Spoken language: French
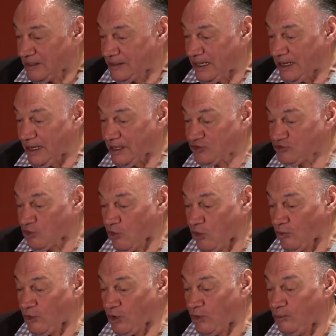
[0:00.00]
des
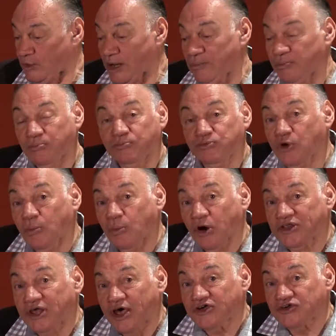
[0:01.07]
tombes de
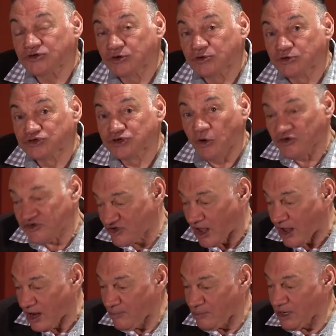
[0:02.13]
modestes, de gens
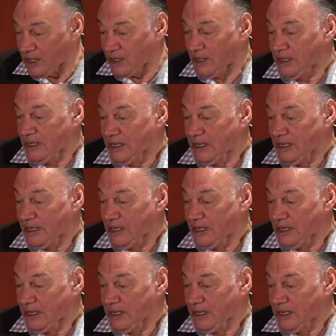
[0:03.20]
simples